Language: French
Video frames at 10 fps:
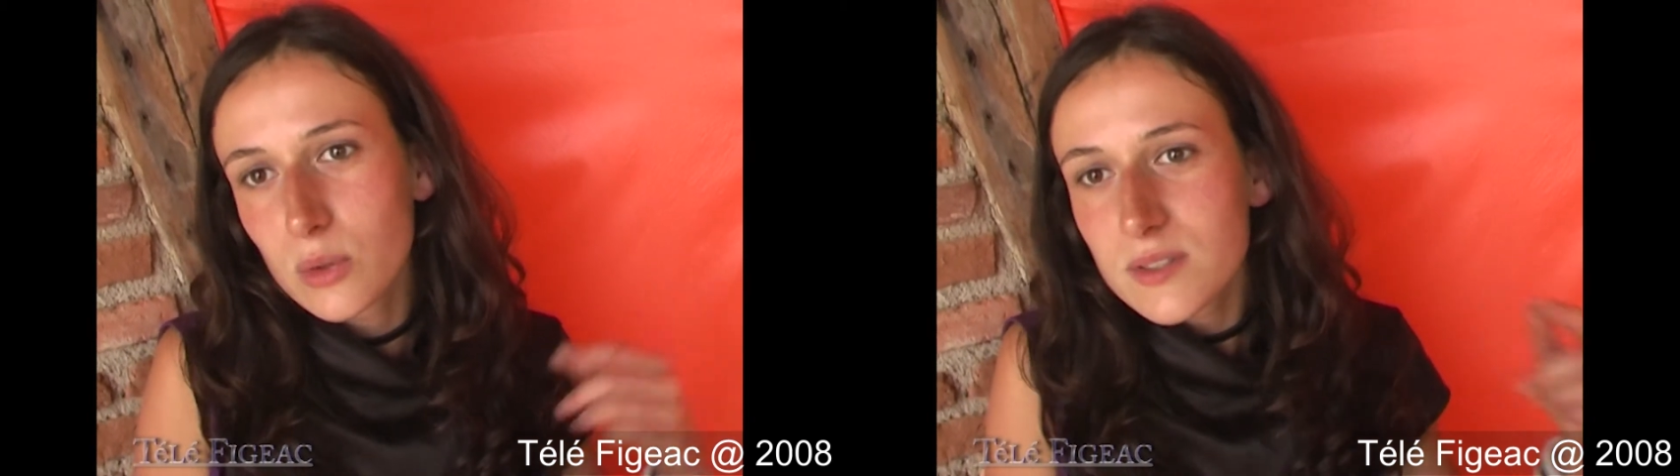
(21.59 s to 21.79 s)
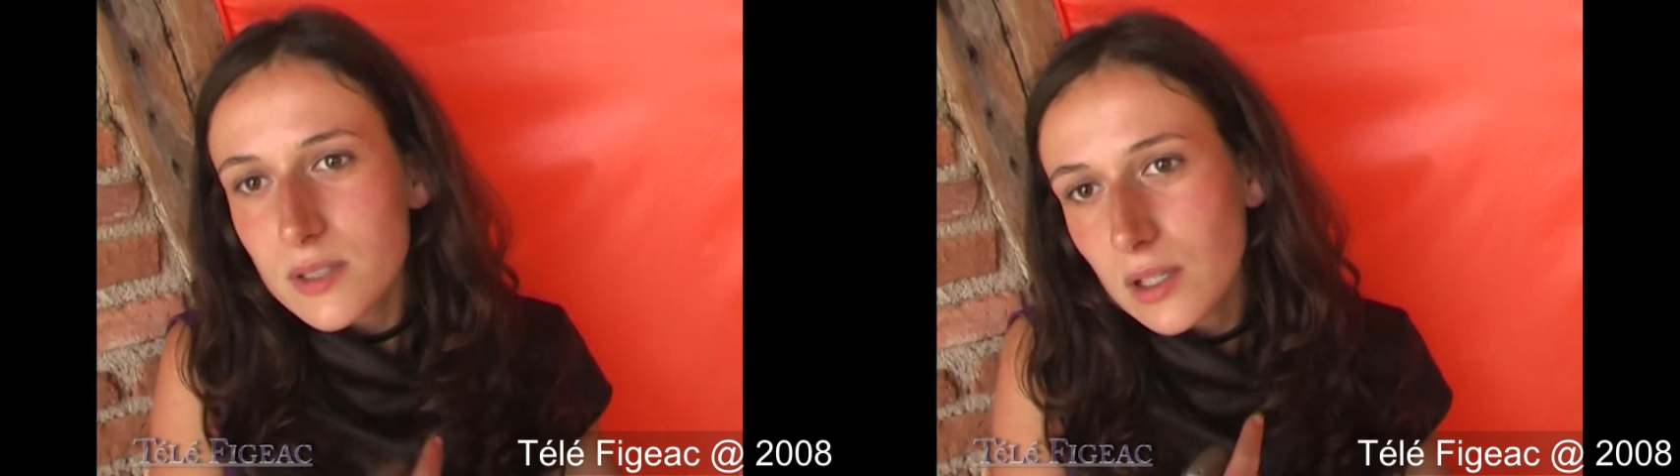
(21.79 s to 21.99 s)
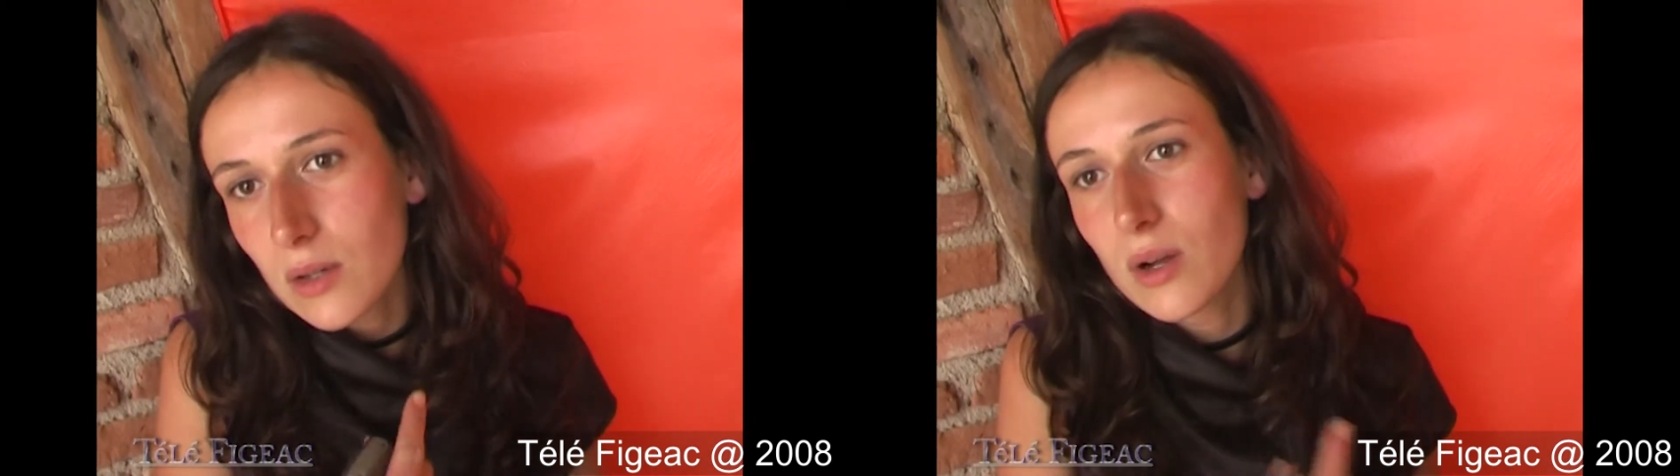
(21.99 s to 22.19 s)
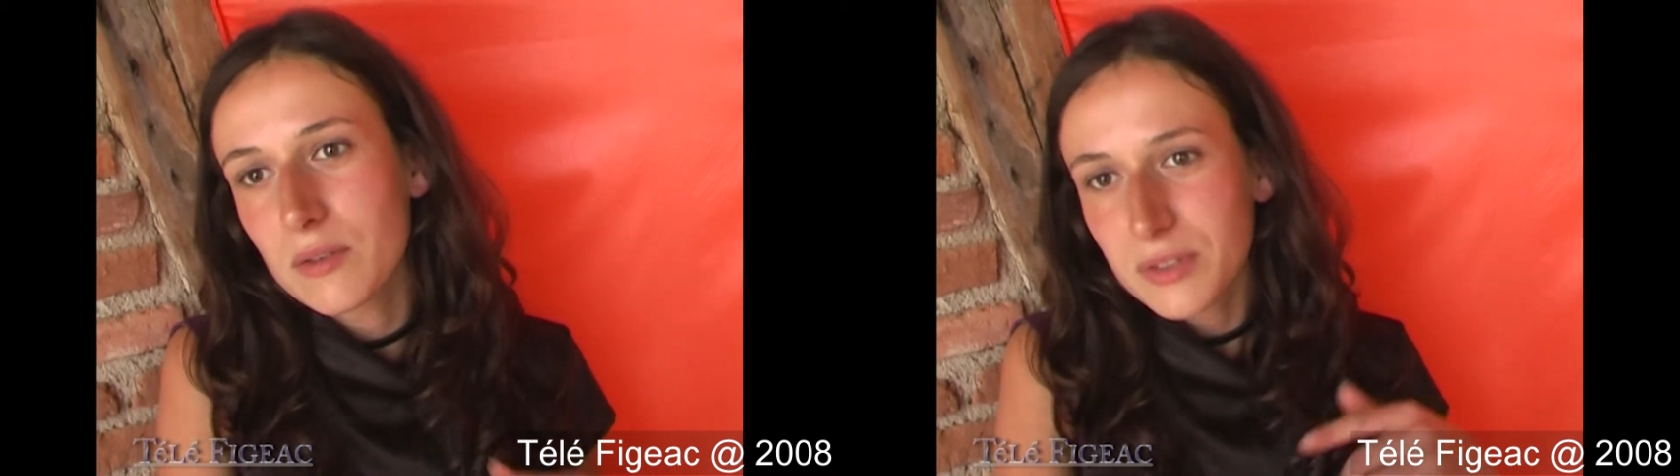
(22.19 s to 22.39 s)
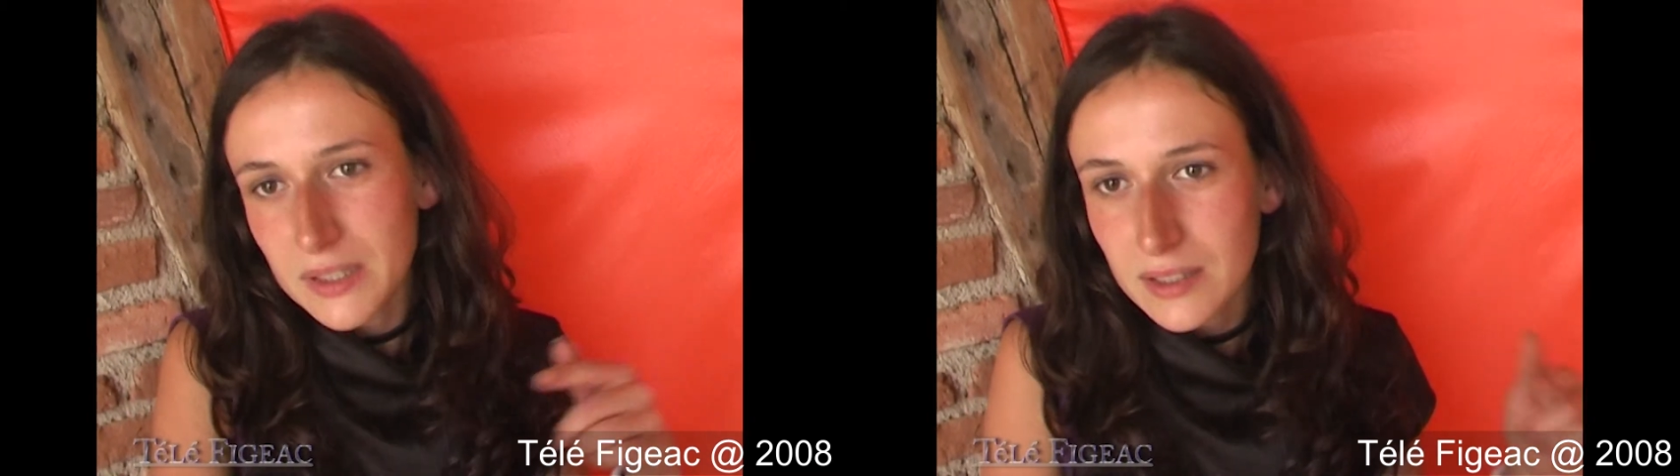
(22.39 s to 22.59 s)
cycle
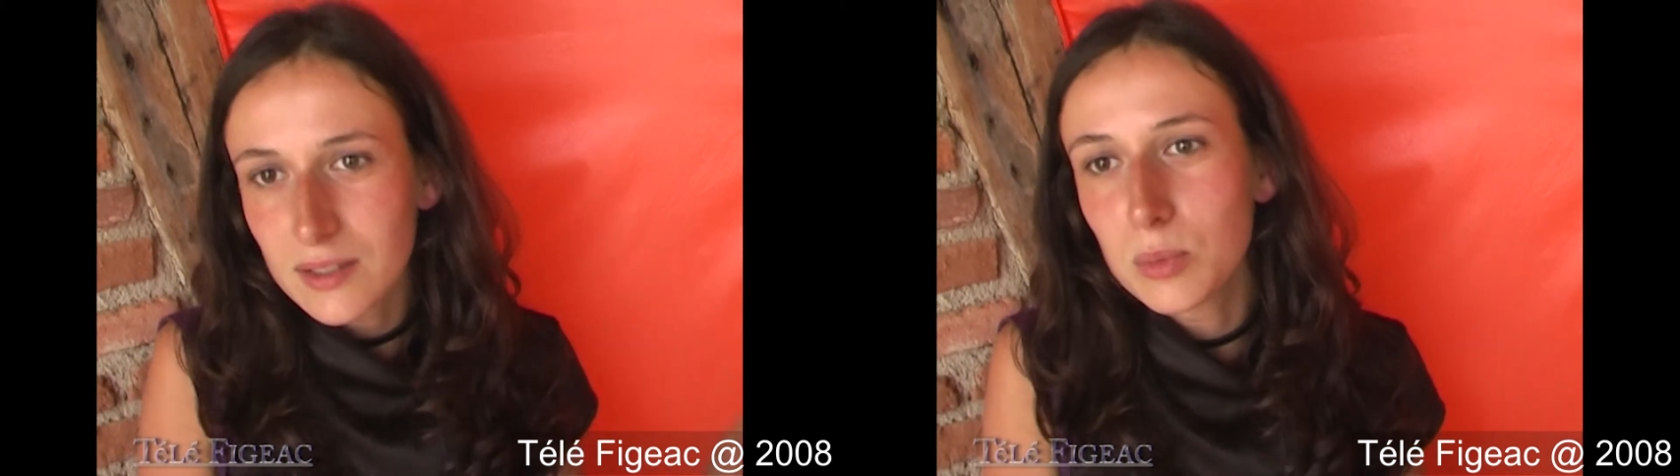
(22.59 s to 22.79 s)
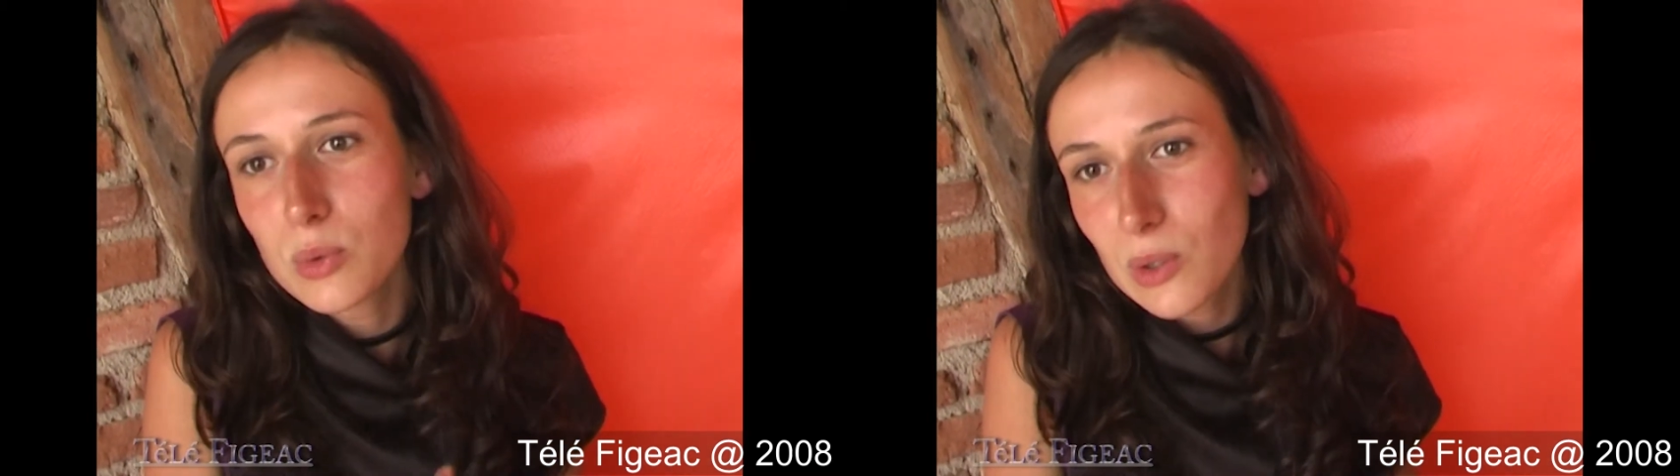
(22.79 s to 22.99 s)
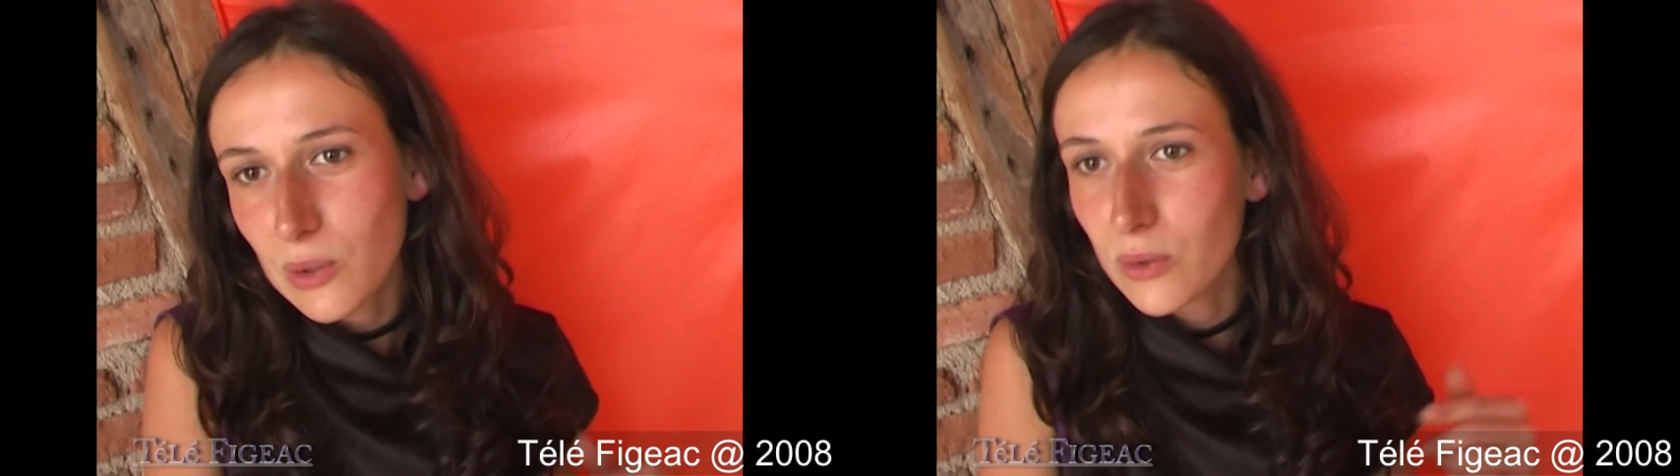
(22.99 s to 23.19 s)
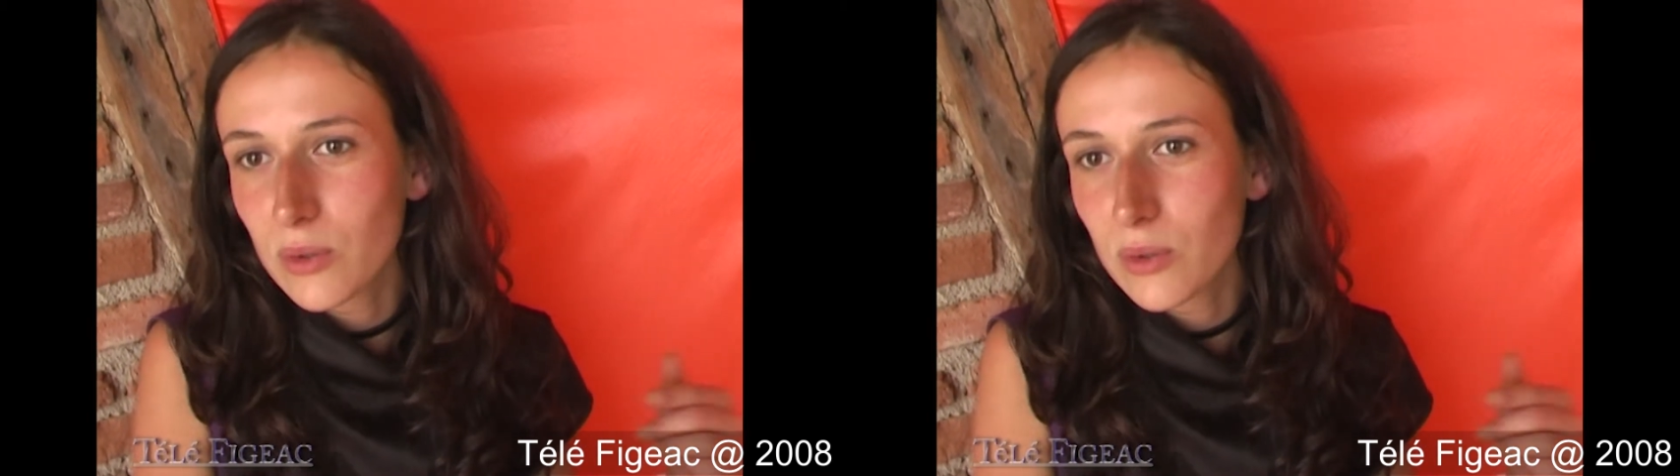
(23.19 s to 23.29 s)
infini des boucles